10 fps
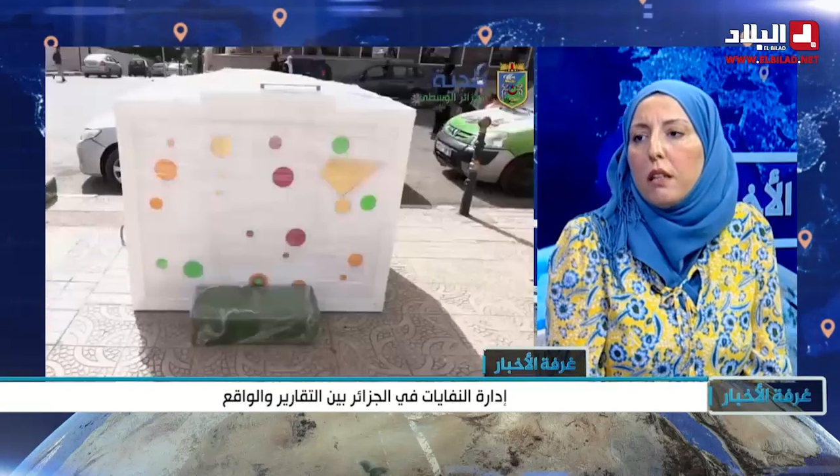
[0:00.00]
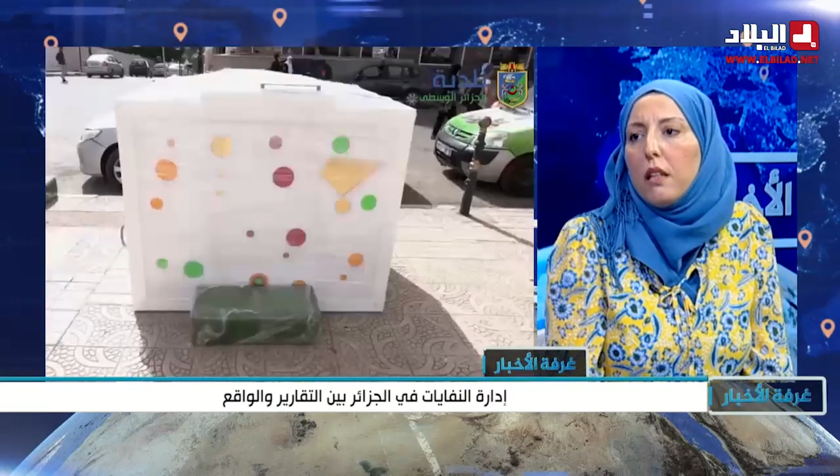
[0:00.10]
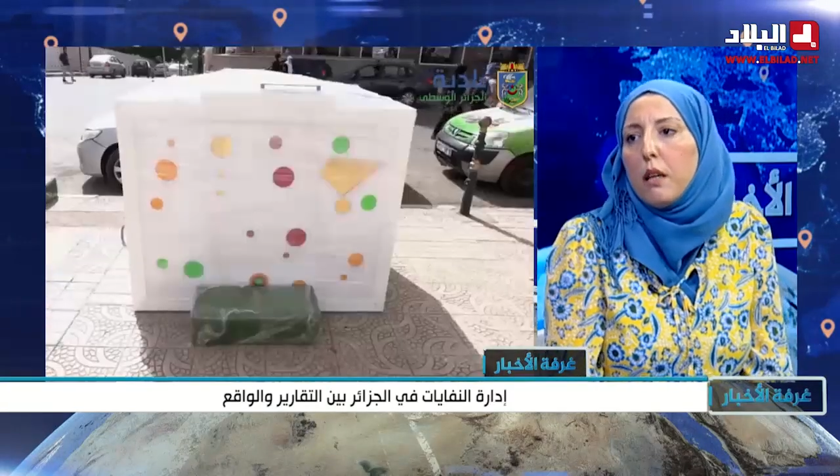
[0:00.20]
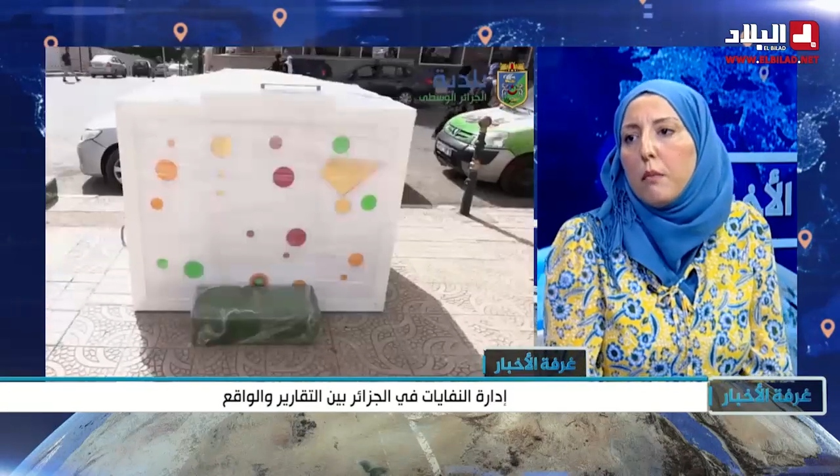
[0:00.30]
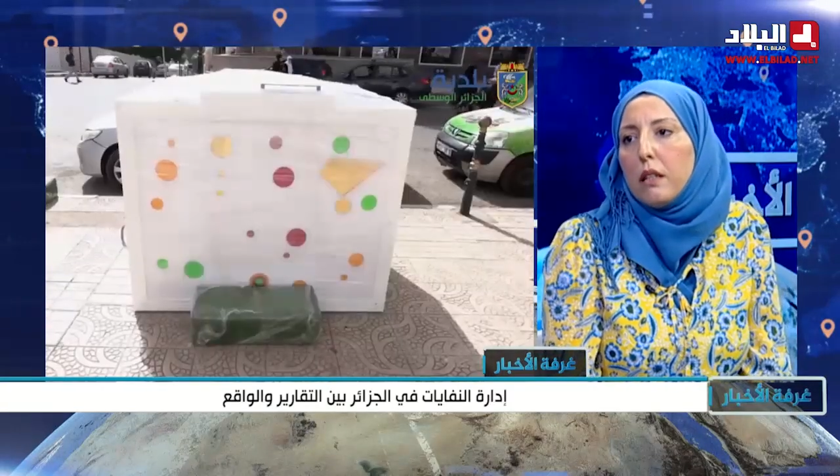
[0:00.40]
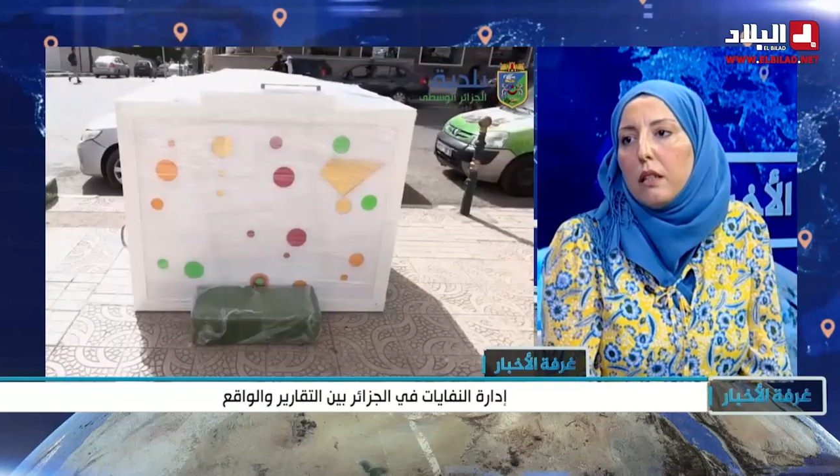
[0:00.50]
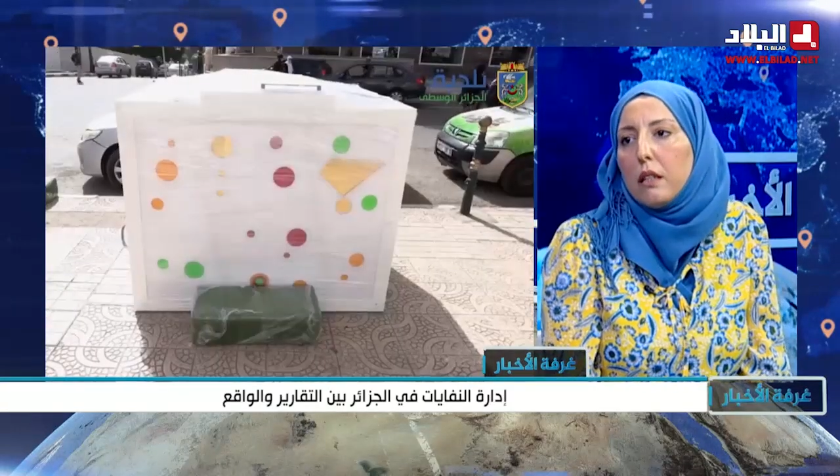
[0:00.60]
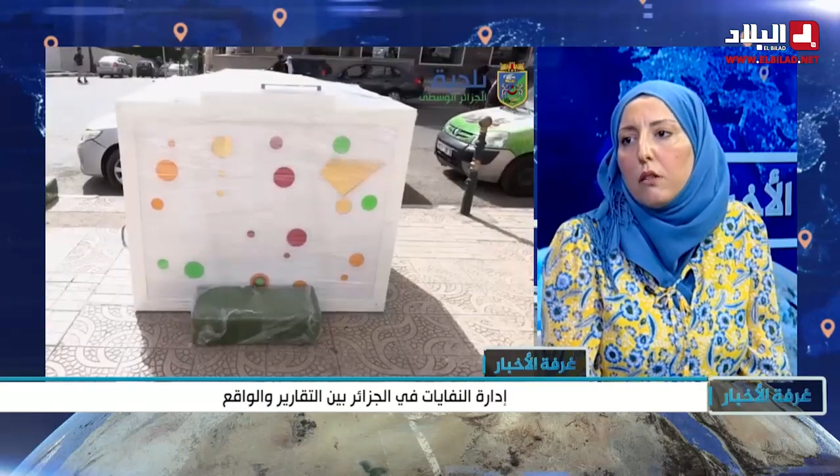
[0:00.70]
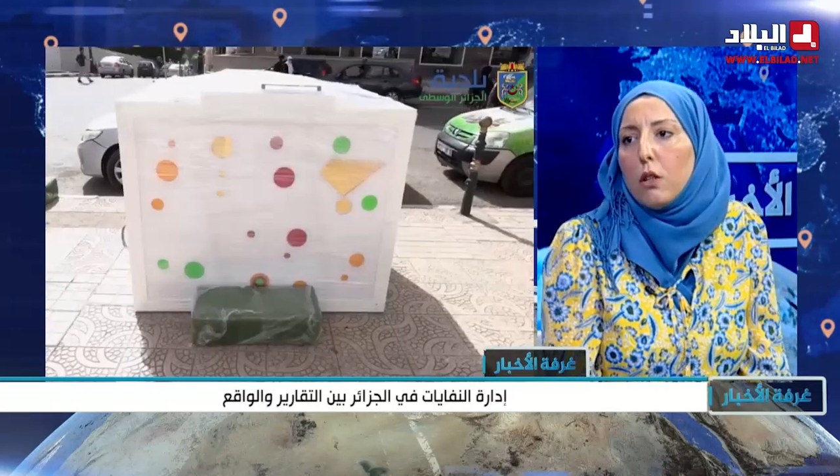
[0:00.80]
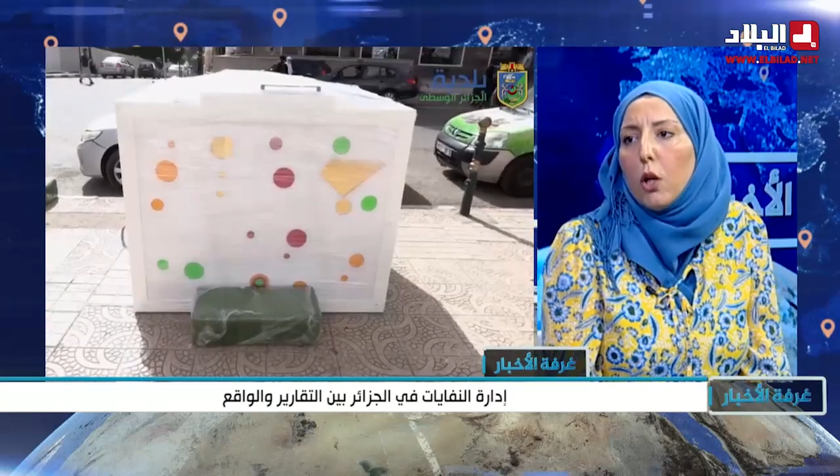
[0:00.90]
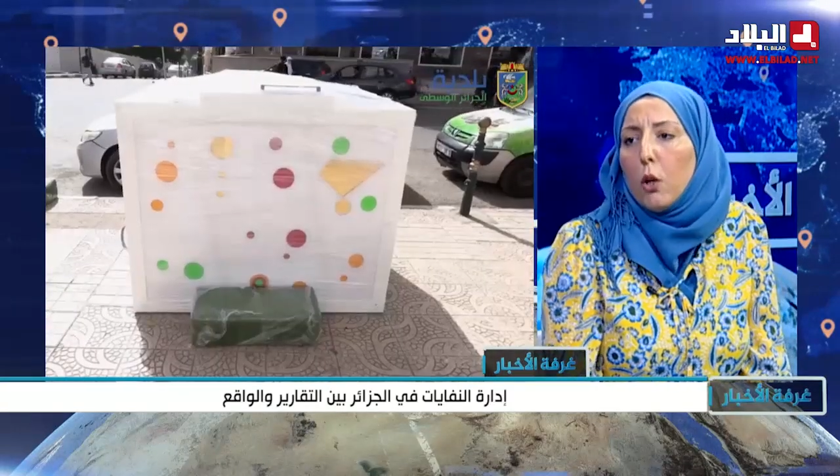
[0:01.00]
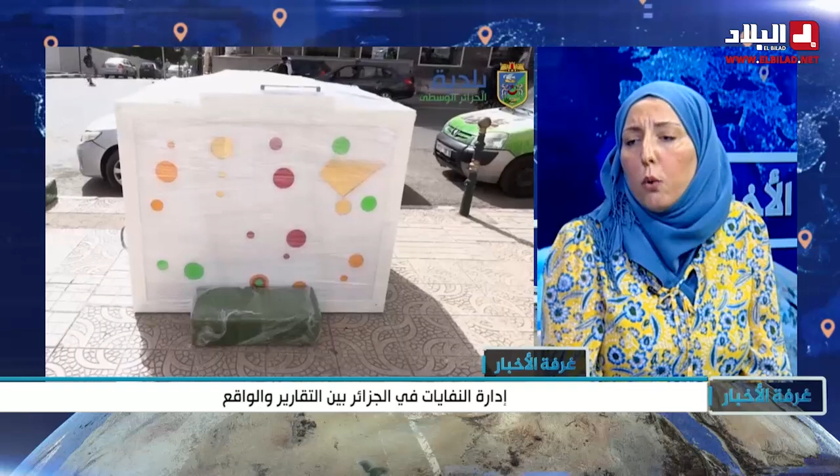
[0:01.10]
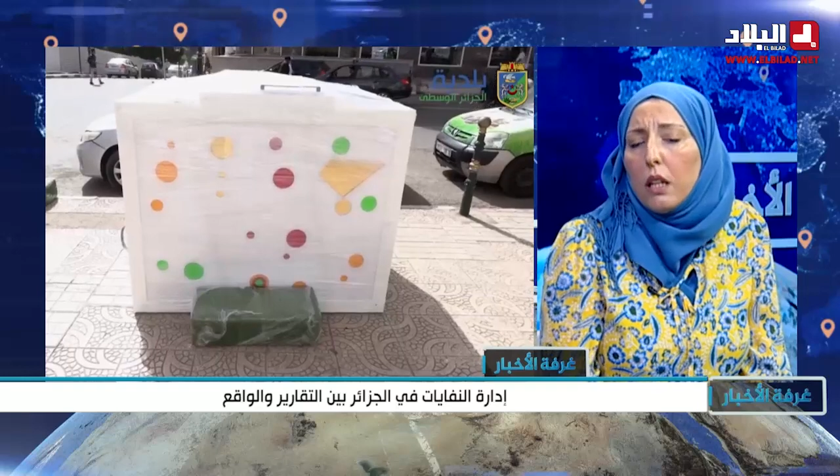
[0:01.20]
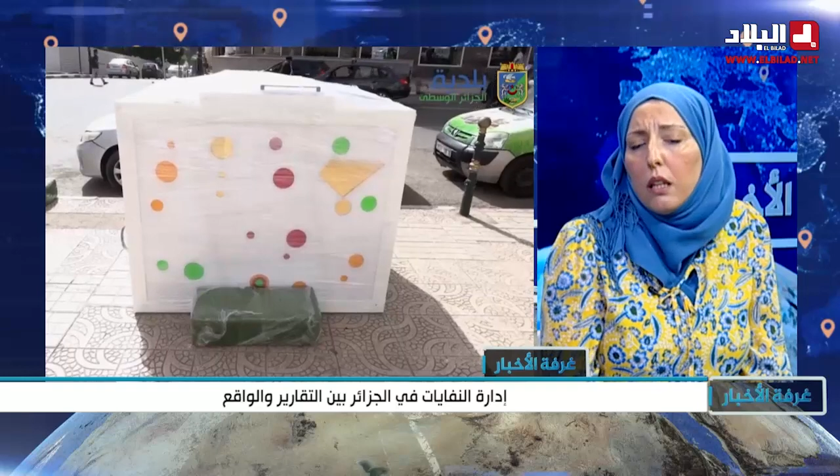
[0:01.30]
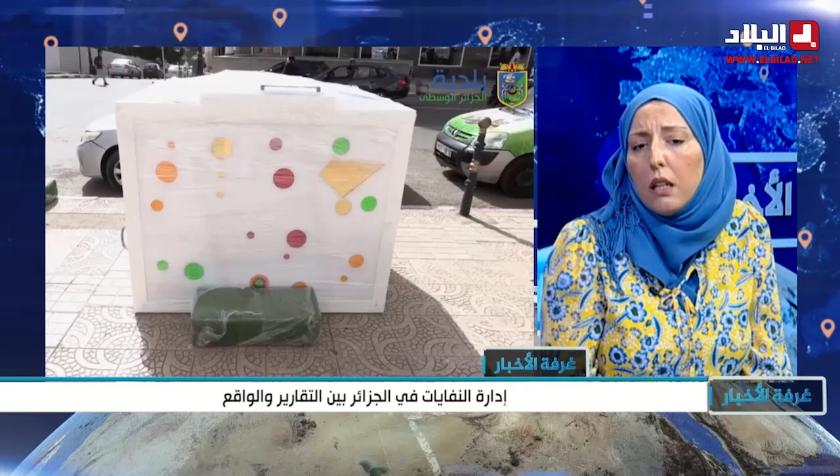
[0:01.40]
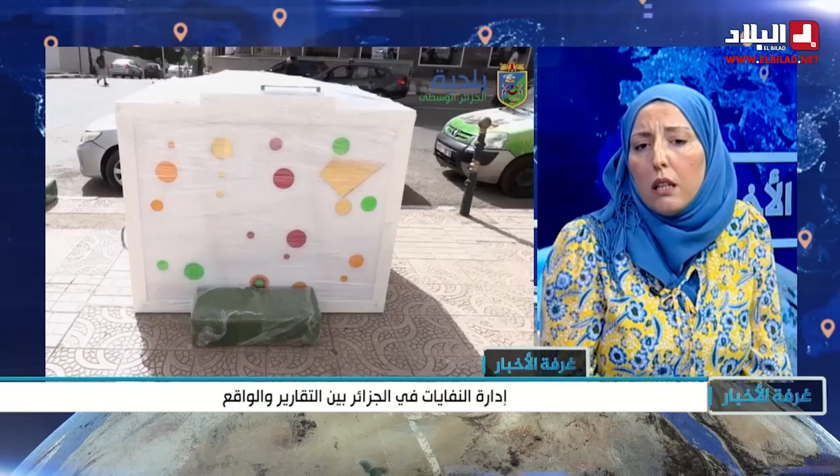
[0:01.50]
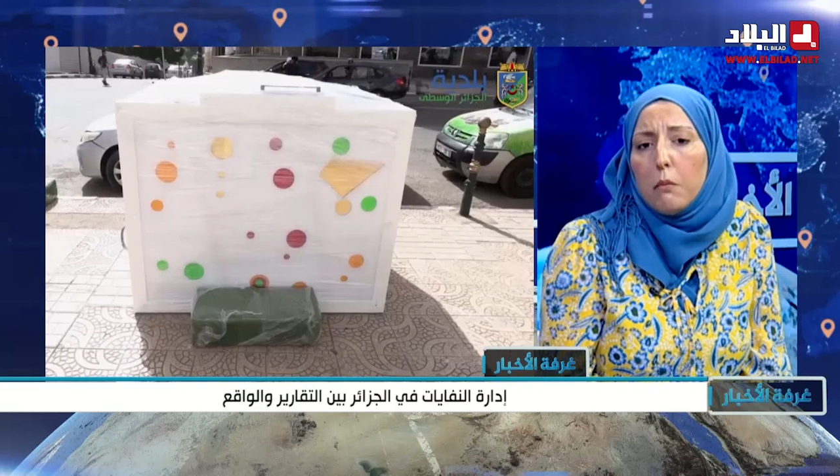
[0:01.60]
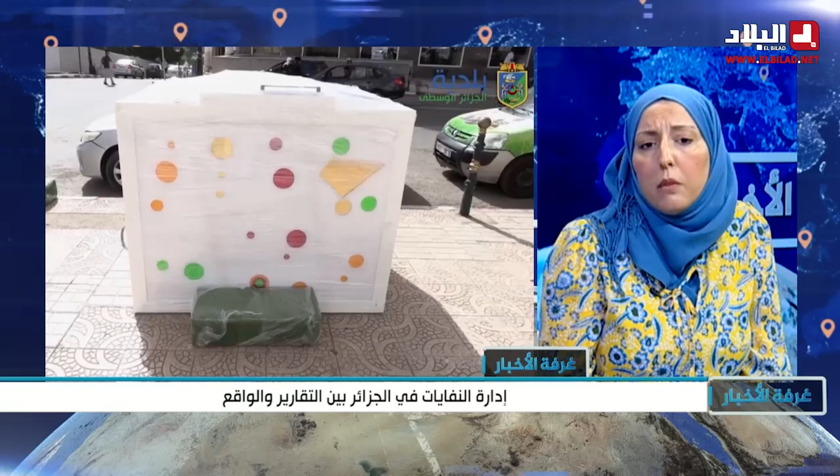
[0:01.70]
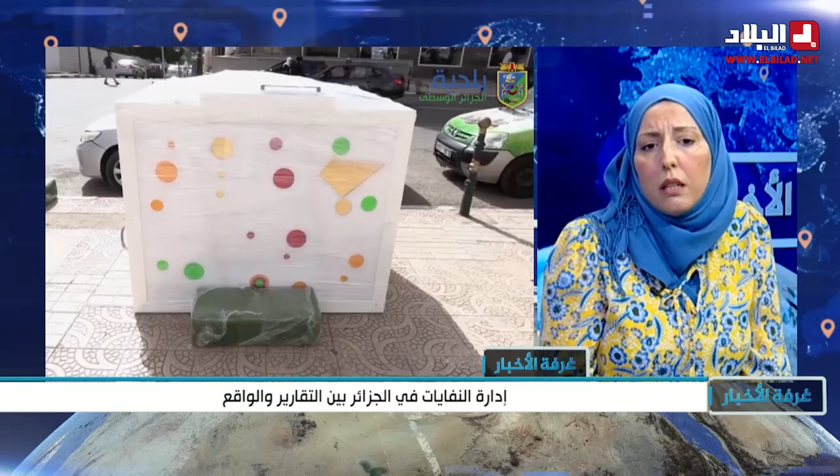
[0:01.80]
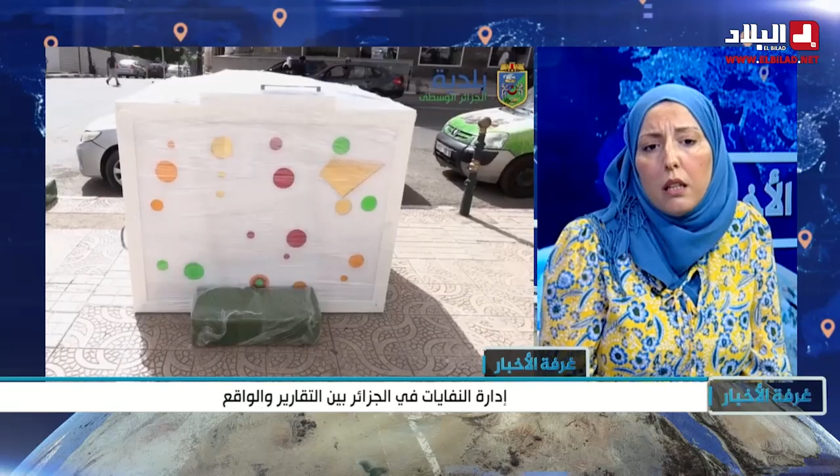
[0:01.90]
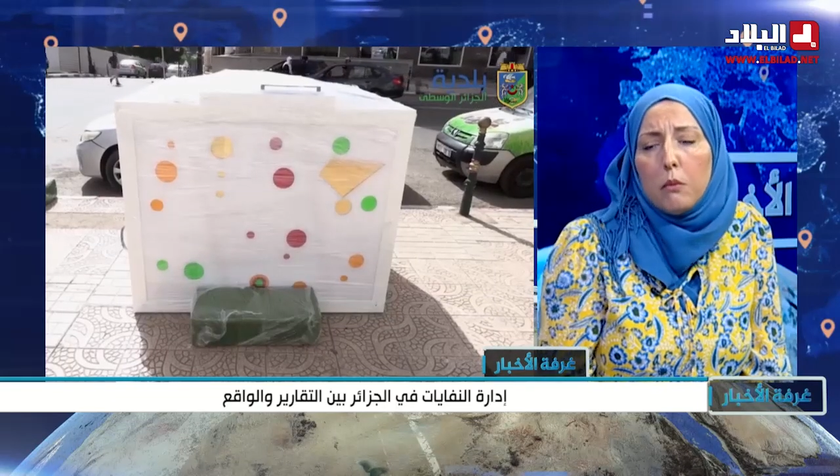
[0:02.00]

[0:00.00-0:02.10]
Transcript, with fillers: العمليات ولكن هاد مثل هذه